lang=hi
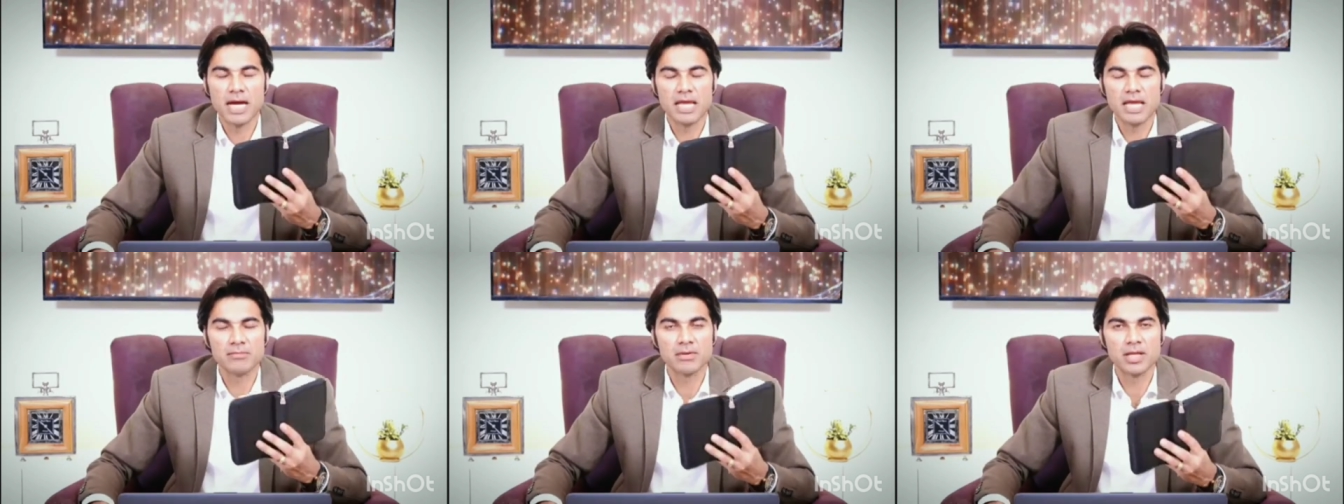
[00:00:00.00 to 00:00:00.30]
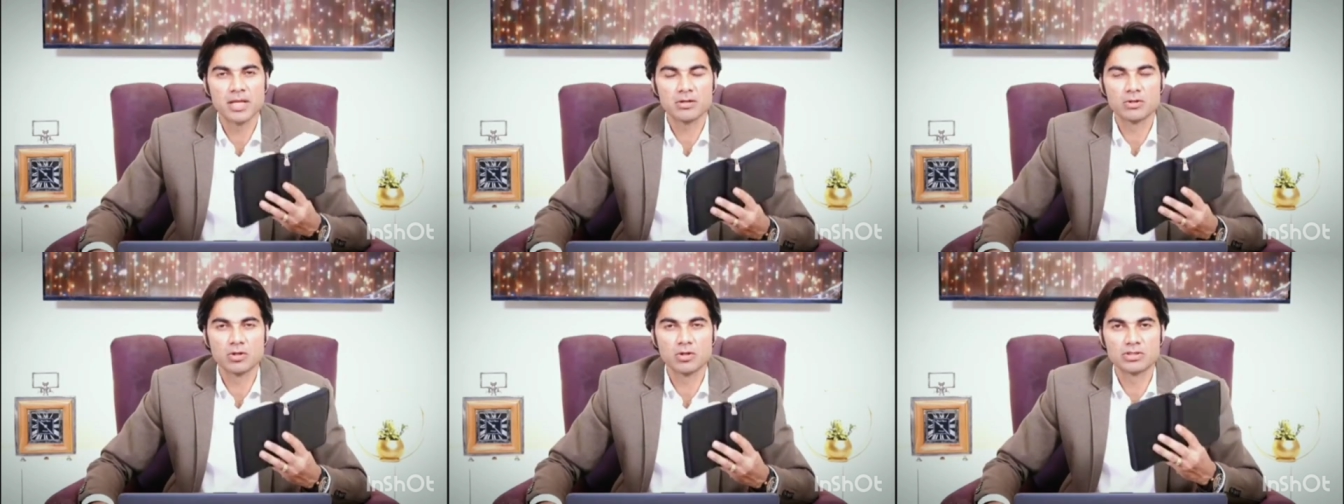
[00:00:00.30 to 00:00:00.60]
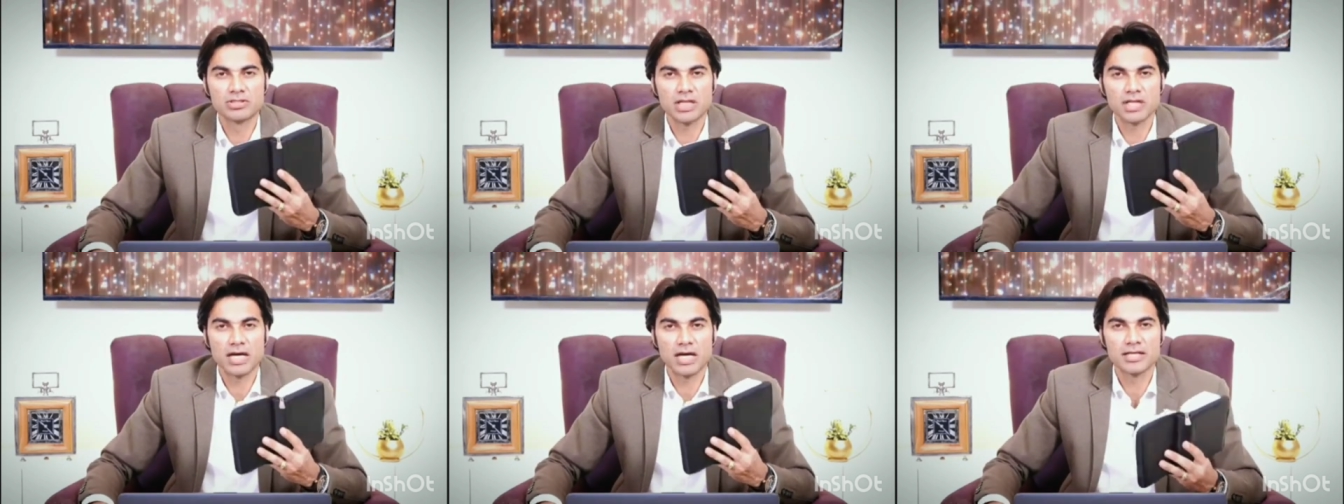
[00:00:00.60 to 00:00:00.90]
बाइबल
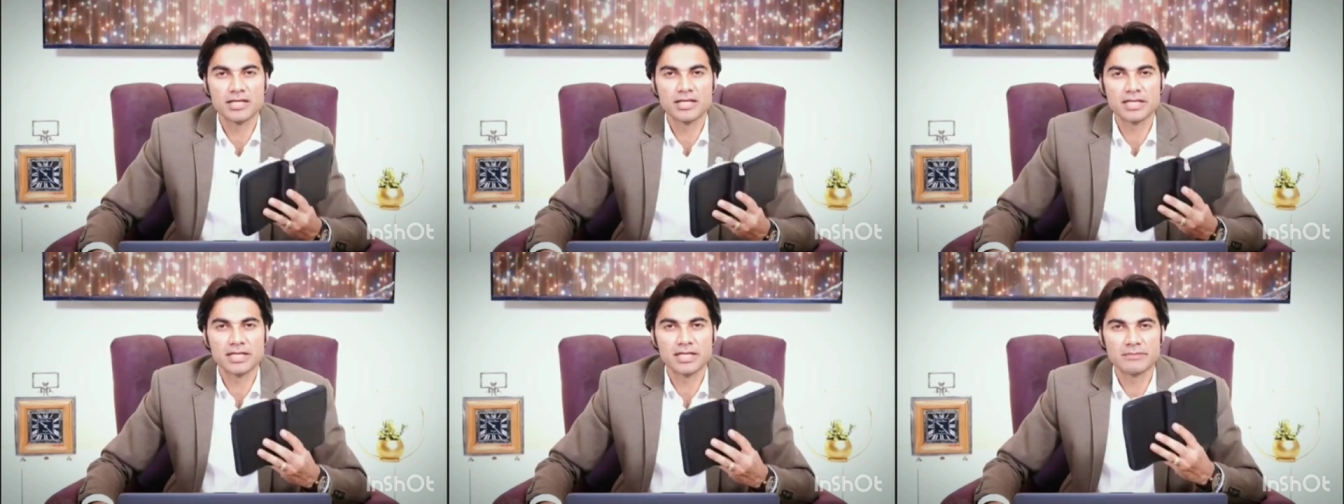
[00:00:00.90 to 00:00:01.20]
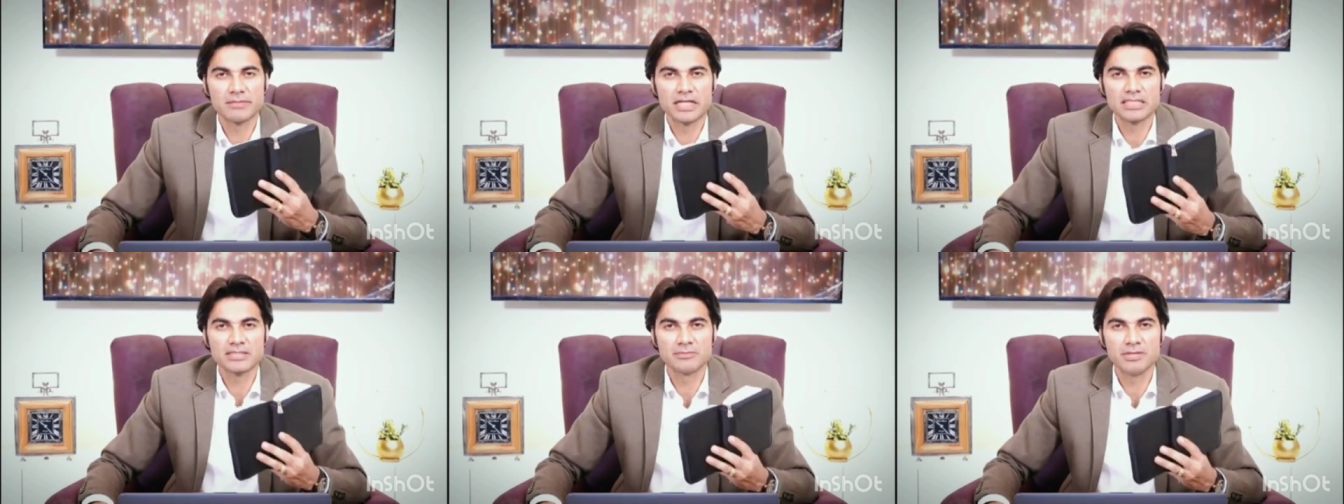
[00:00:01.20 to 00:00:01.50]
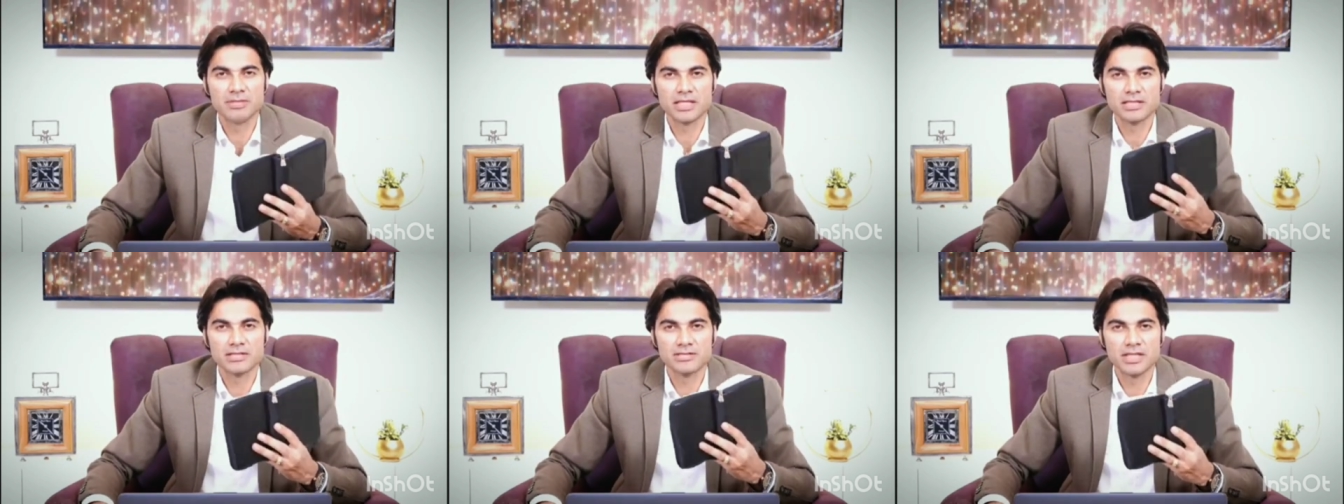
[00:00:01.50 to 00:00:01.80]
को जानने के
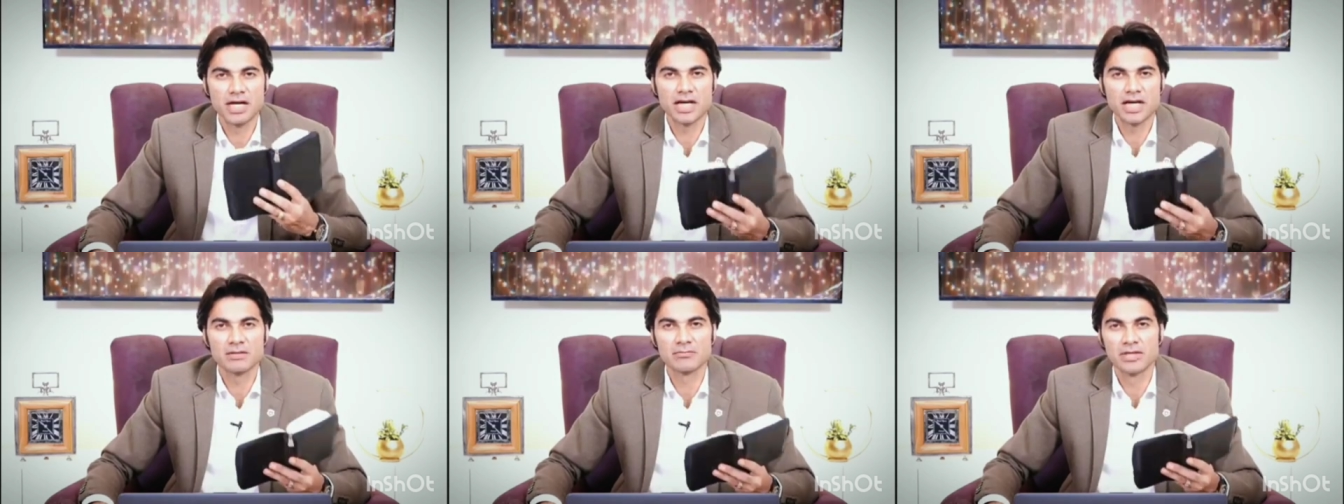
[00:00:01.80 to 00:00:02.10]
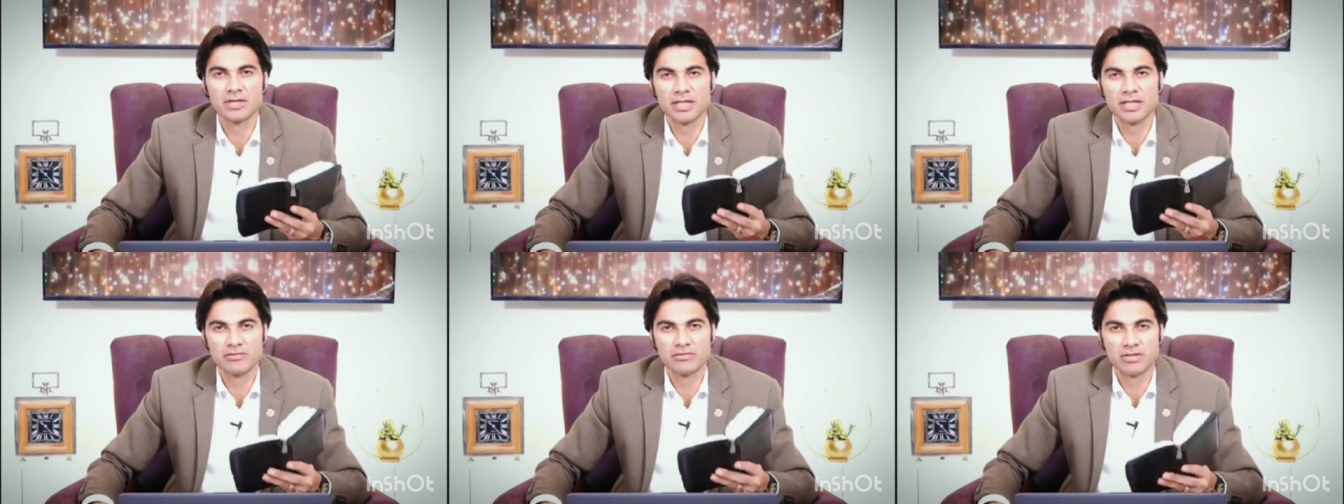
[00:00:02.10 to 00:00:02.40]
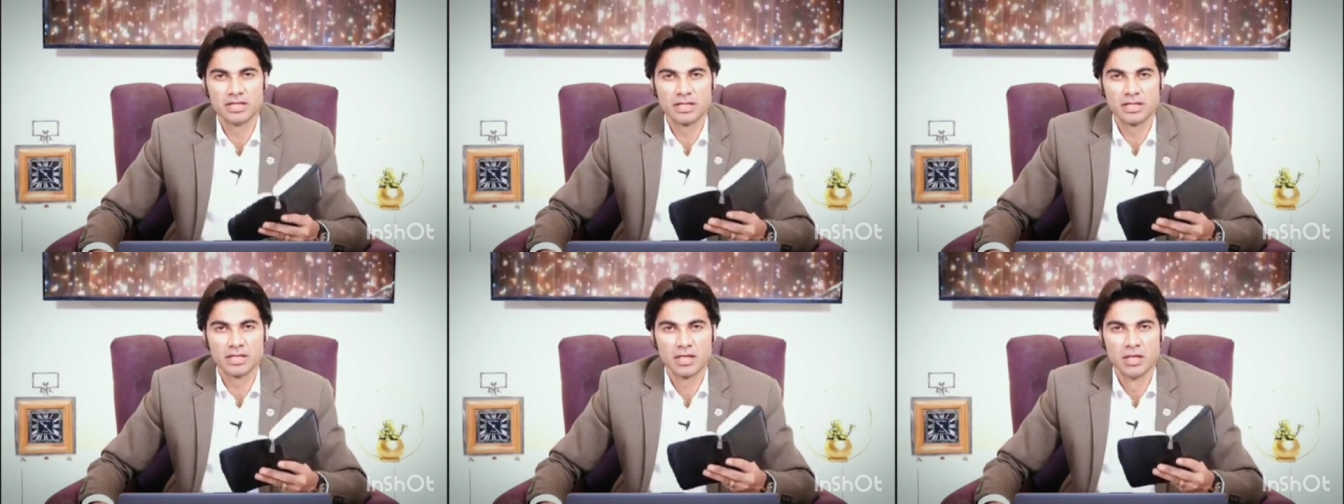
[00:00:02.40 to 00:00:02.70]
बाद भी अनजान बने
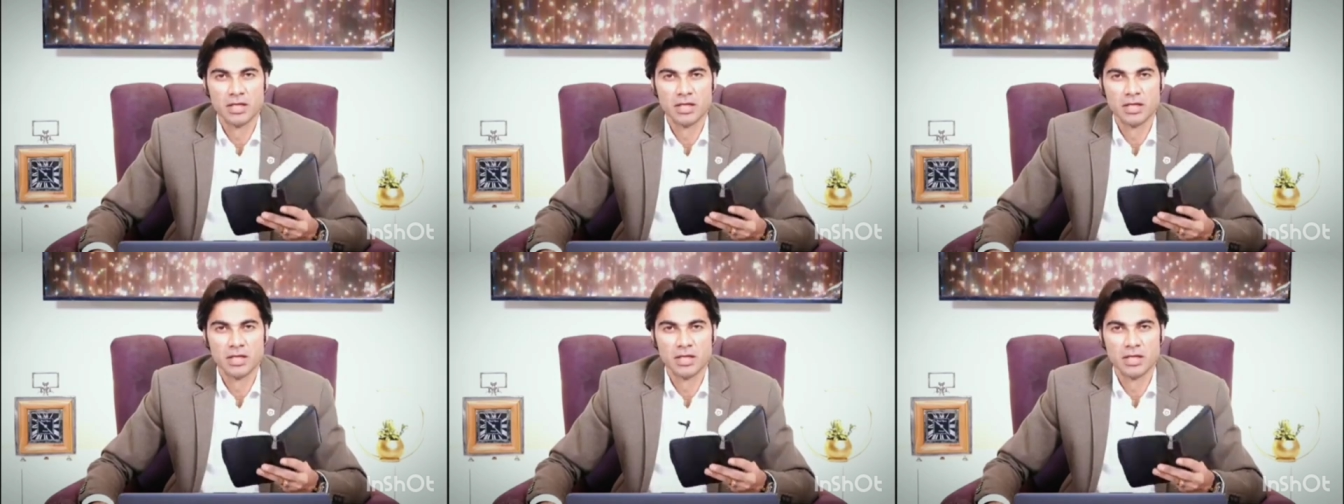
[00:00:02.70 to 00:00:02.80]
हुए